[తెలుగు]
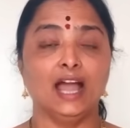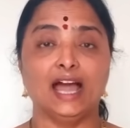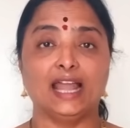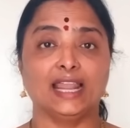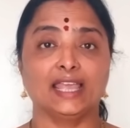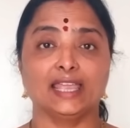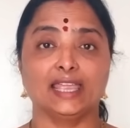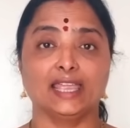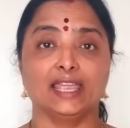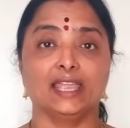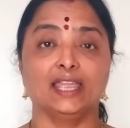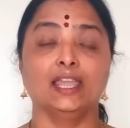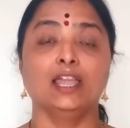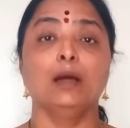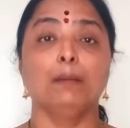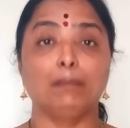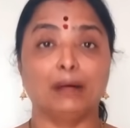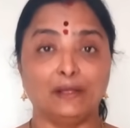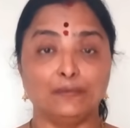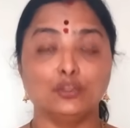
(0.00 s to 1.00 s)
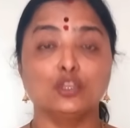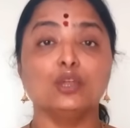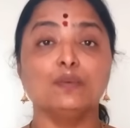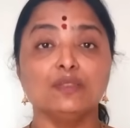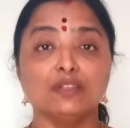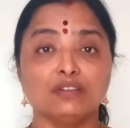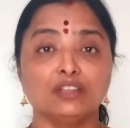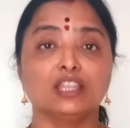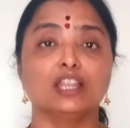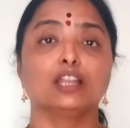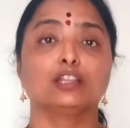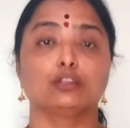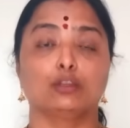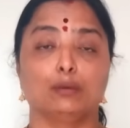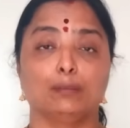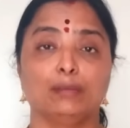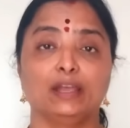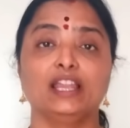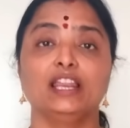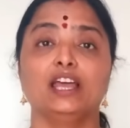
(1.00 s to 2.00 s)
అలాగే పంతొమ్మిది వందల
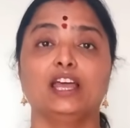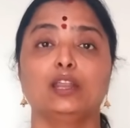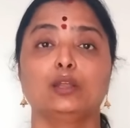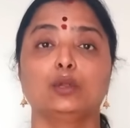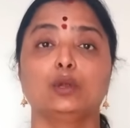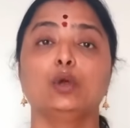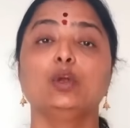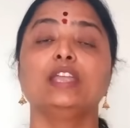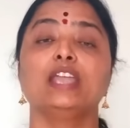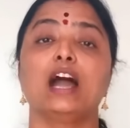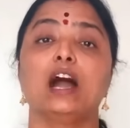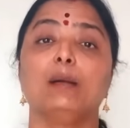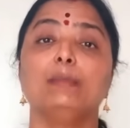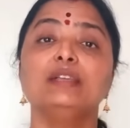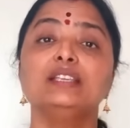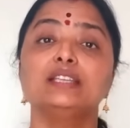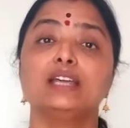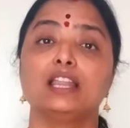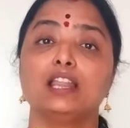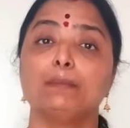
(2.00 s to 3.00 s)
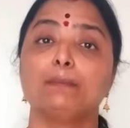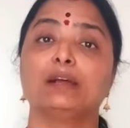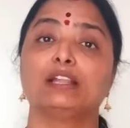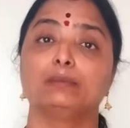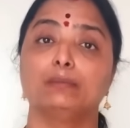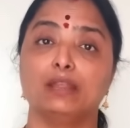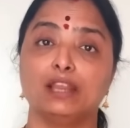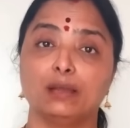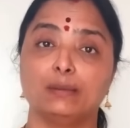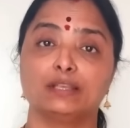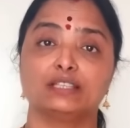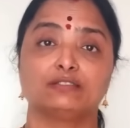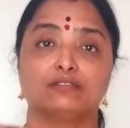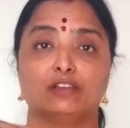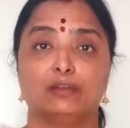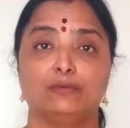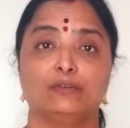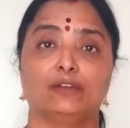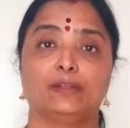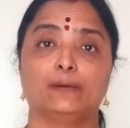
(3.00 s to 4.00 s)
తొంభై నాలుగులో యామిజాల పద్మనాభ
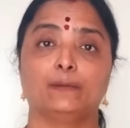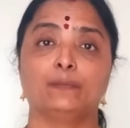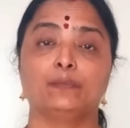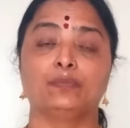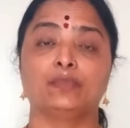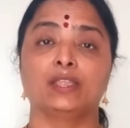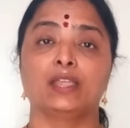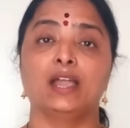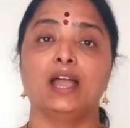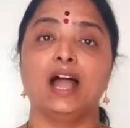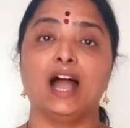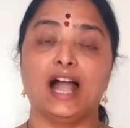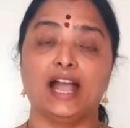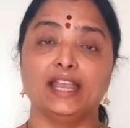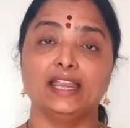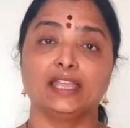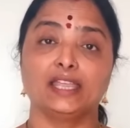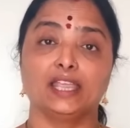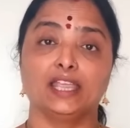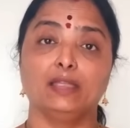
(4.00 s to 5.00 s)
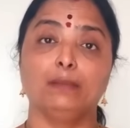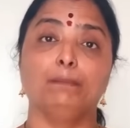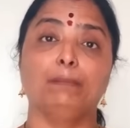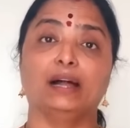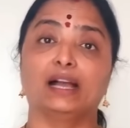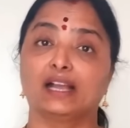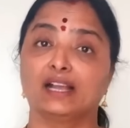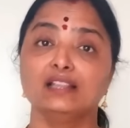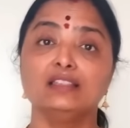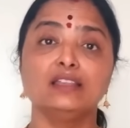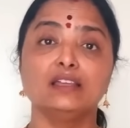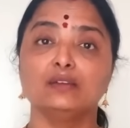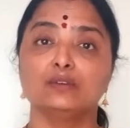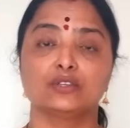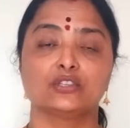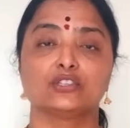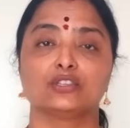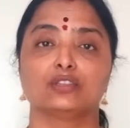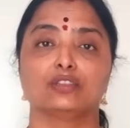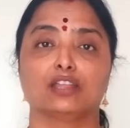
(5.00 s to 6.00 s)
స్వామి వారు ఆయనకి భగంధనం
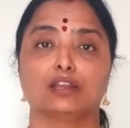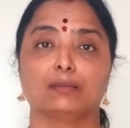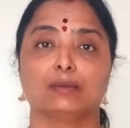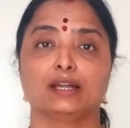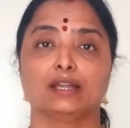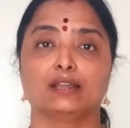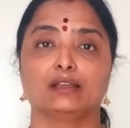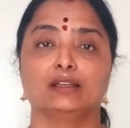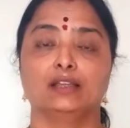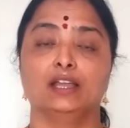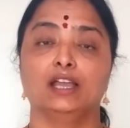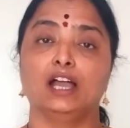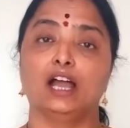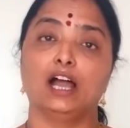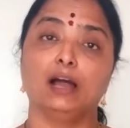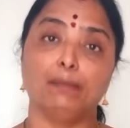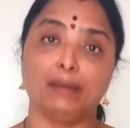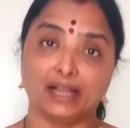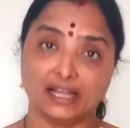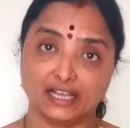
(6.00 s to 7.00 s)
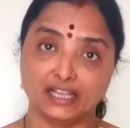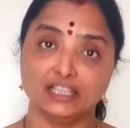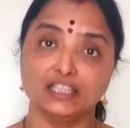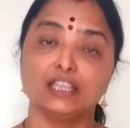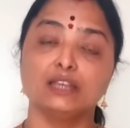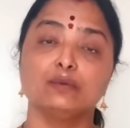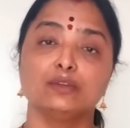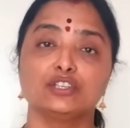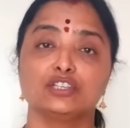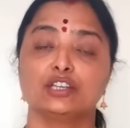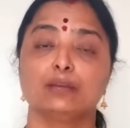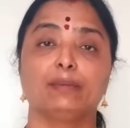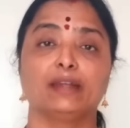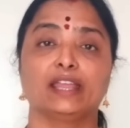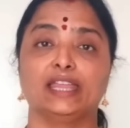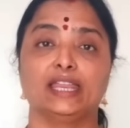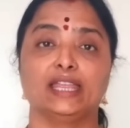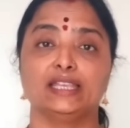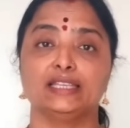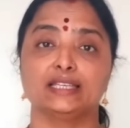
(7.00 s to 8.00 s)
వస్తుందనమాట ఆ భగంతరం
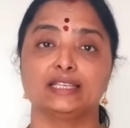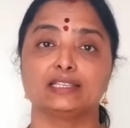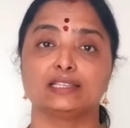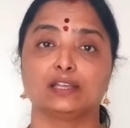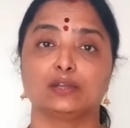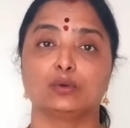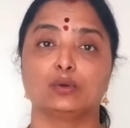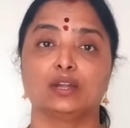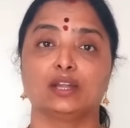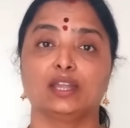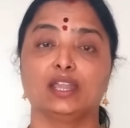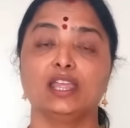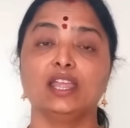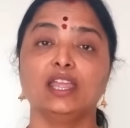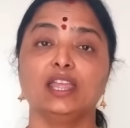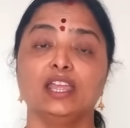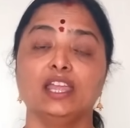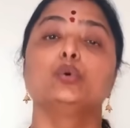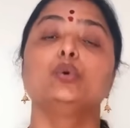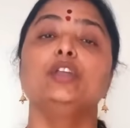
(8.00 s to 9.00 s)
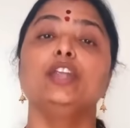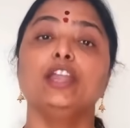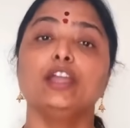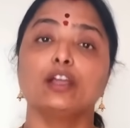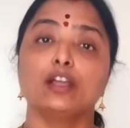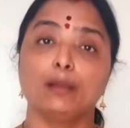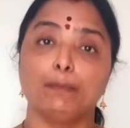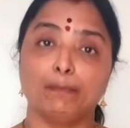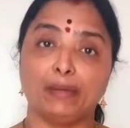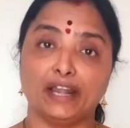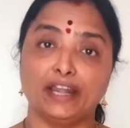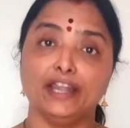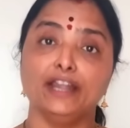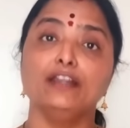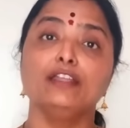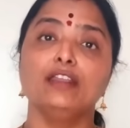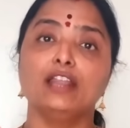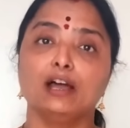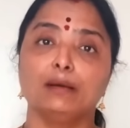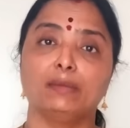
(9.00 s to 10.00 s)
వచ్చినప్పుడు ఆయన ఏం చేస్తారు అంటే సూర్యుడు యొక్క
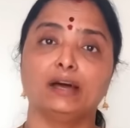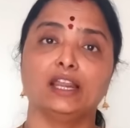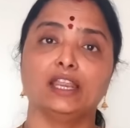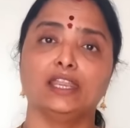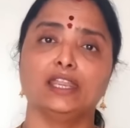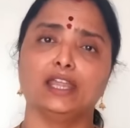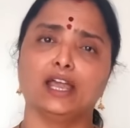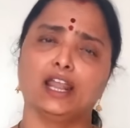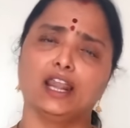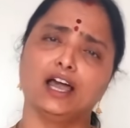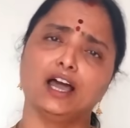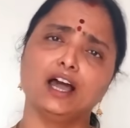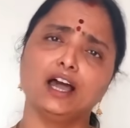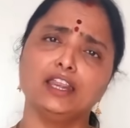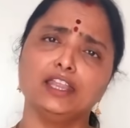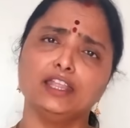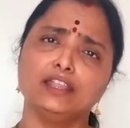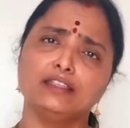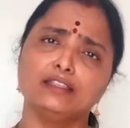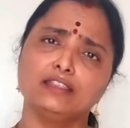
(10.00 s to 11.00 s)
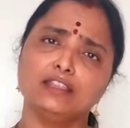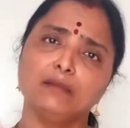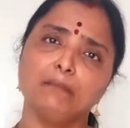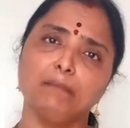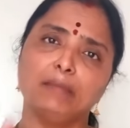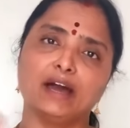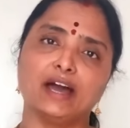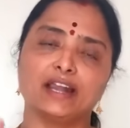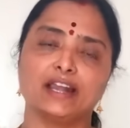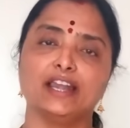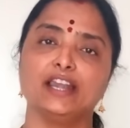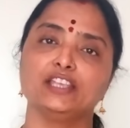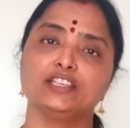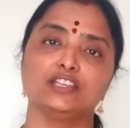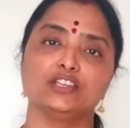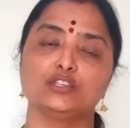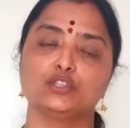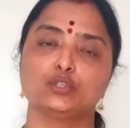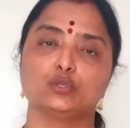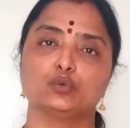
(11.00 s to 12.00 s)
పన్నెండు నామాల్ని అలా నిత్యం పారాయణ
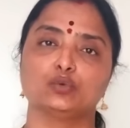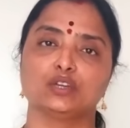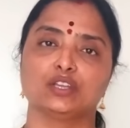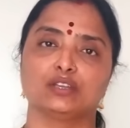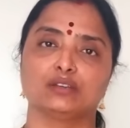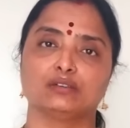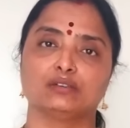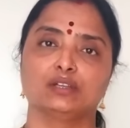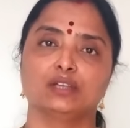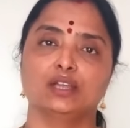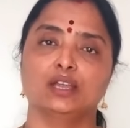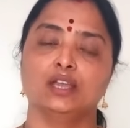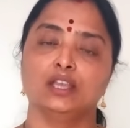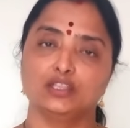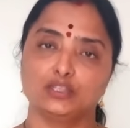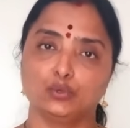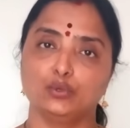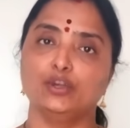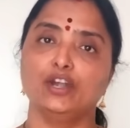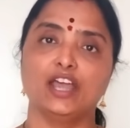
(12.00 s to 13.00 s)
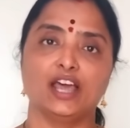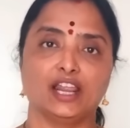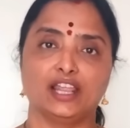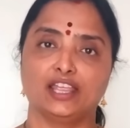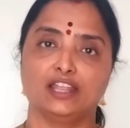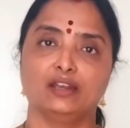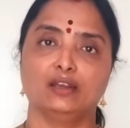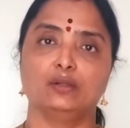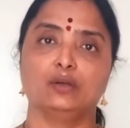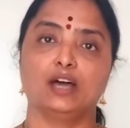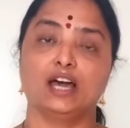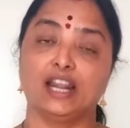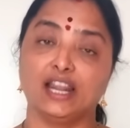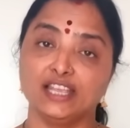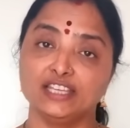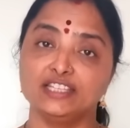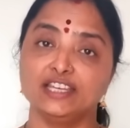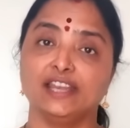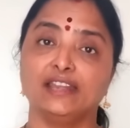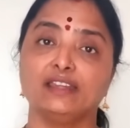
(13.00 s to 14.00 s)
చేస్తూ ఉంటారు సూర్యుడి ఆలయంలో
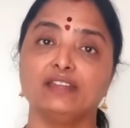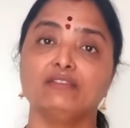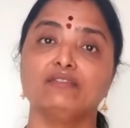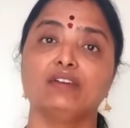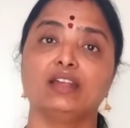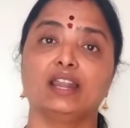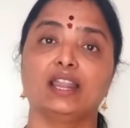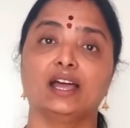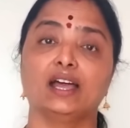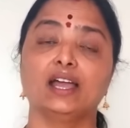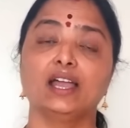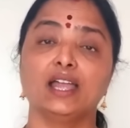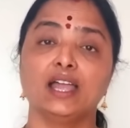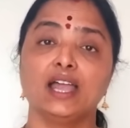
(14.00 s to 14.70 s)
అలా చేయటం వల్ల